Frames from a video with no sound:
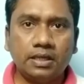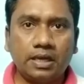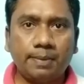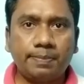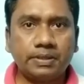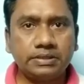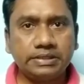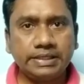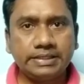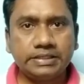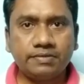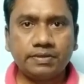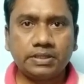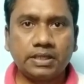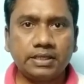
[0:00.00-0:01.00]
அப்புறம் சிக்ஸ்
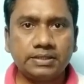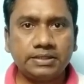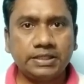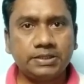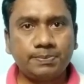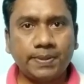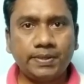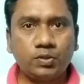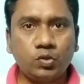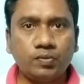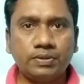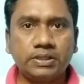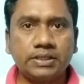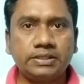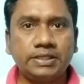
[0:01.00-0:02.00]
வந்தாங்க சிக்ஸ் பாயிண்ட் டூ
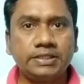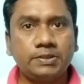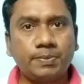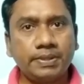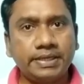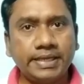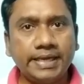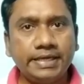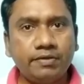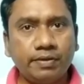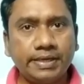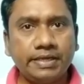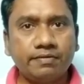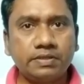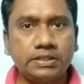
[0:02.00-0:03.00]
வந்தால் சிக்ஸ் பாயிண்ட் எயிட்
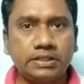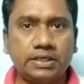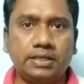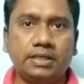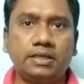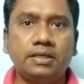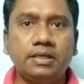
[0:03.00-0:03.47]
வரைக்கும் வந்துட்டாங்க